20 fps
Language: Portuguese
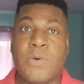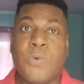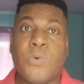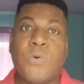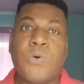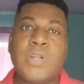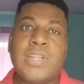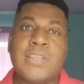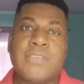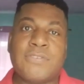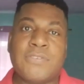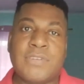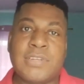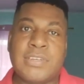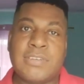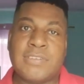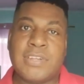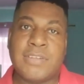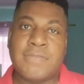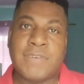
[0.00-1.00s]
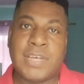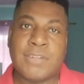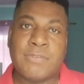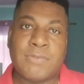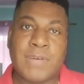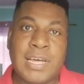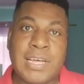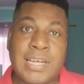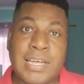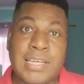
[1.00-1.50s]
O colecionista ele vai
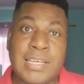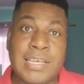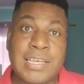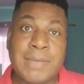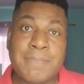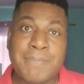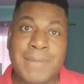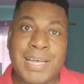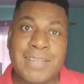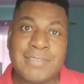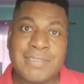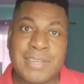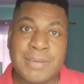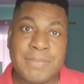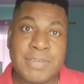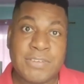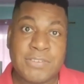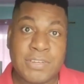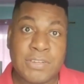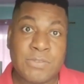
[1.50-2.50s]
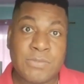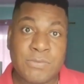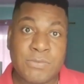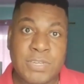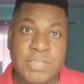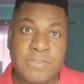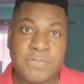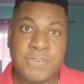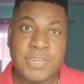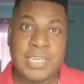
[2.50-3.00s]
atuar basicamente em
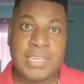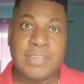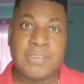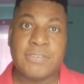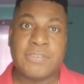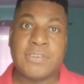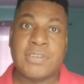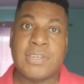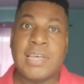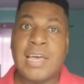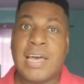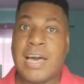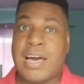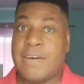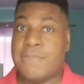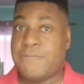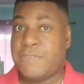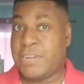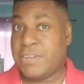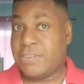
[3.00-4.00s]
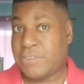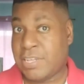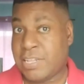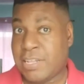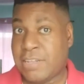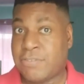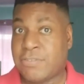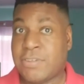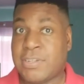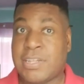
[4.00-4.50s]
duas frentes, a frente
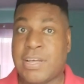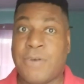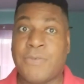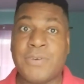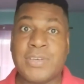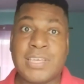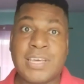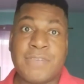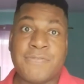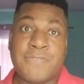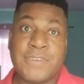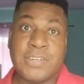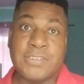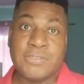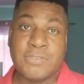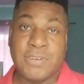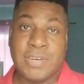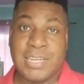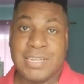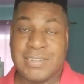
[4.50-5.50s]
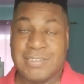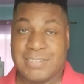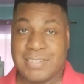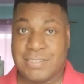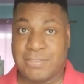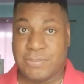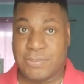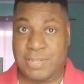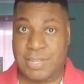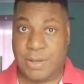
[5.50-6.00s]
relacional e a frente
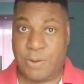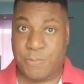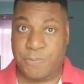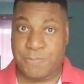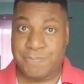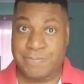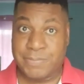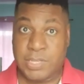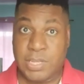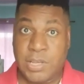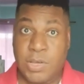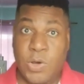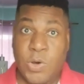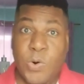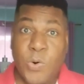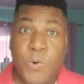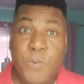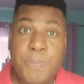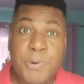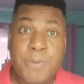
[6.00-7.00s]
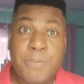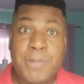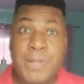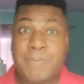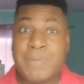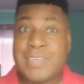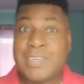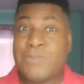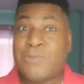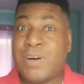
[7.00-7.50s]
organizacional. O
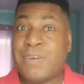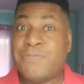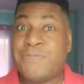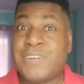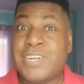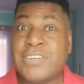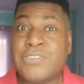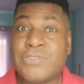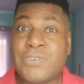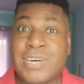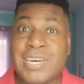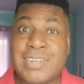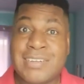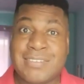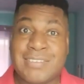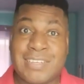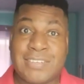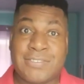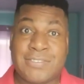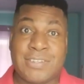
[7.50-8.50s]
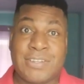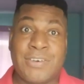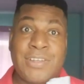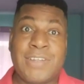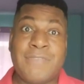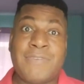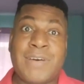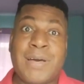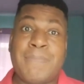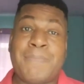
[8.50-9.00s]
problema é que com a frente organizacional
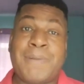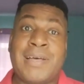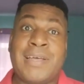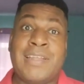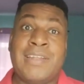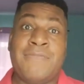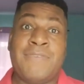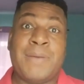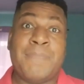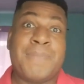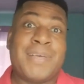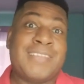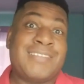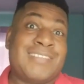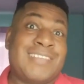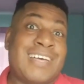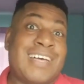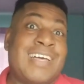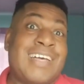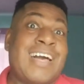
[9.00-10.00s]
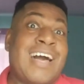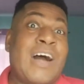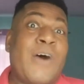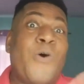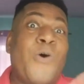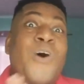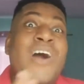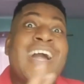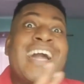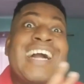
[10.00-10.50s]
ele vai, ele vai passar a
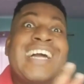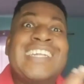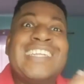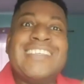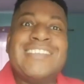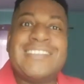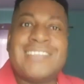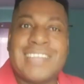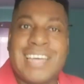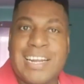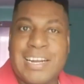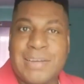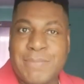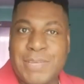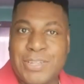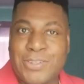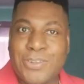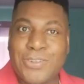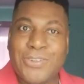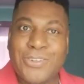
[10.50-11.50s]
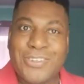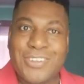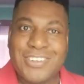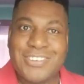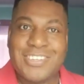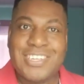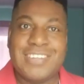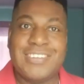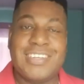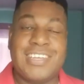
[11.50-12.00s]
organizar a
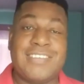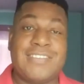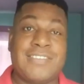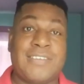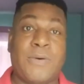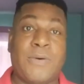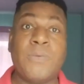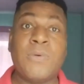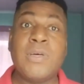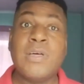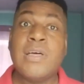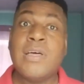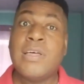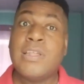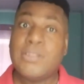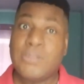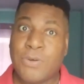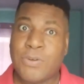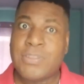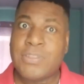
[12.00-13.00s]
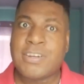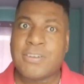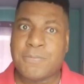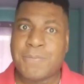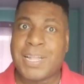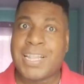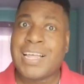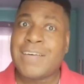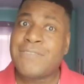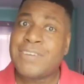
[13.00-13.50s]
metodologia de ação. outras
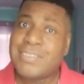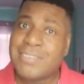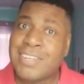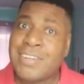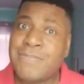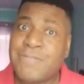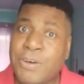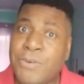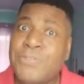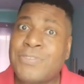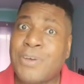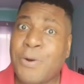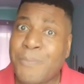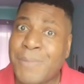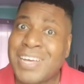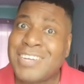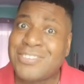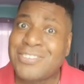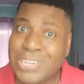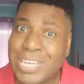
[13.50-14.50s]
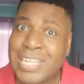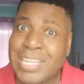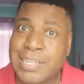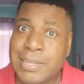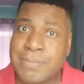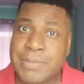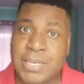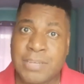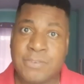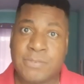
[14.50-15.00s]
palavras, ele vai usar uma
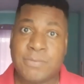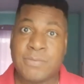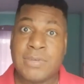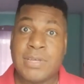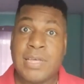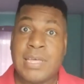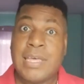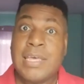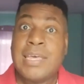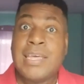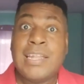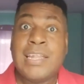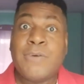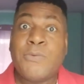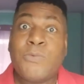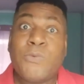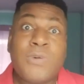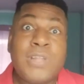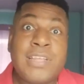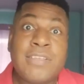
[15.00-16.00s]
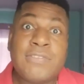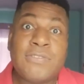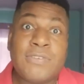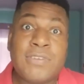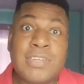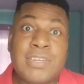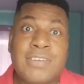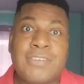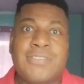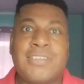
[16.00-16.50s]
agenda mesmo. Ele é um
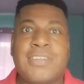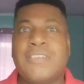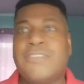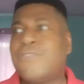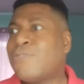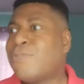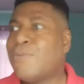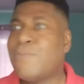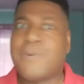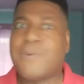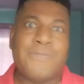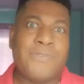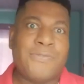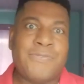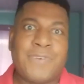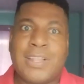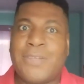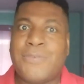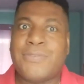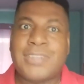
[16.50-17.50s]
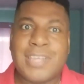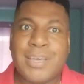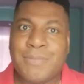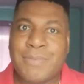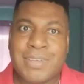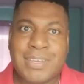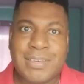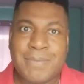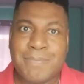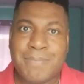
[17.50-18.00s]
colecionista, desculpa, vou falar um
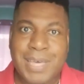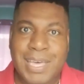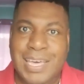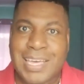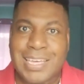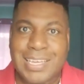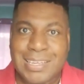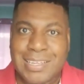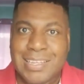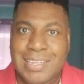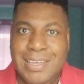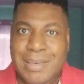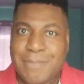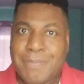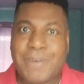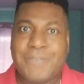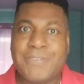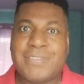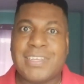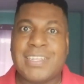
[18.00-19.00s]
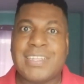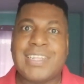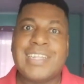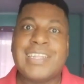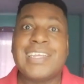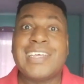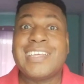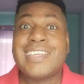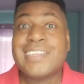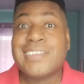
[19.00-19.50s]
termo aqui bem para você
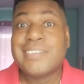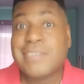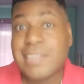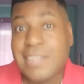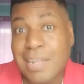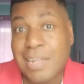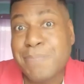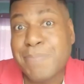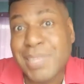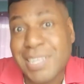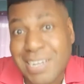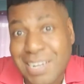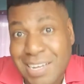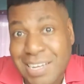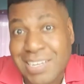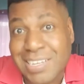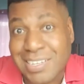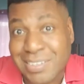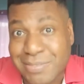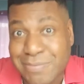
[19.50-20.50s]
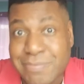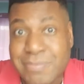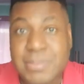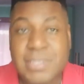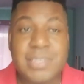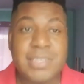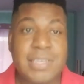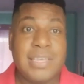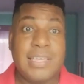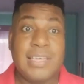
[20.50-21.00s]
entender. Ele é piranha.
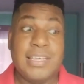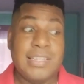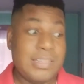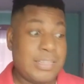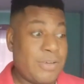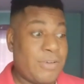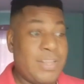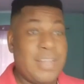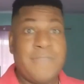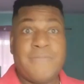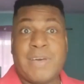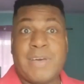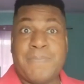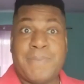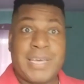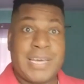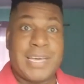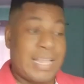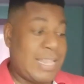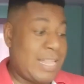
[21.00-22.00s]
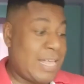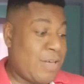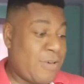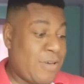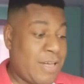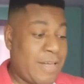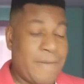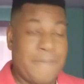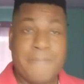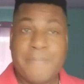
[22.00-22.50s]
Então ele vai pegar lá,
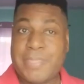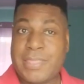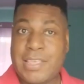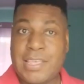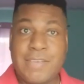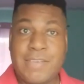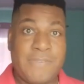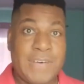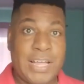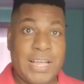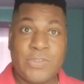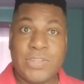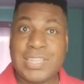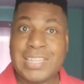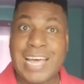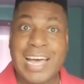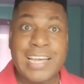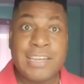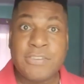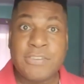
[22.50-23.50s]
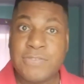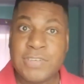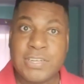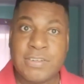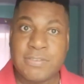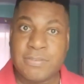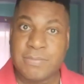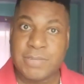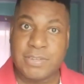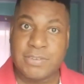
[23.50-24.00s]
ó, e vai anotar as
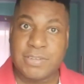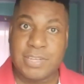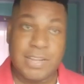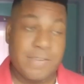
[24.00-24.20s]
vítimas.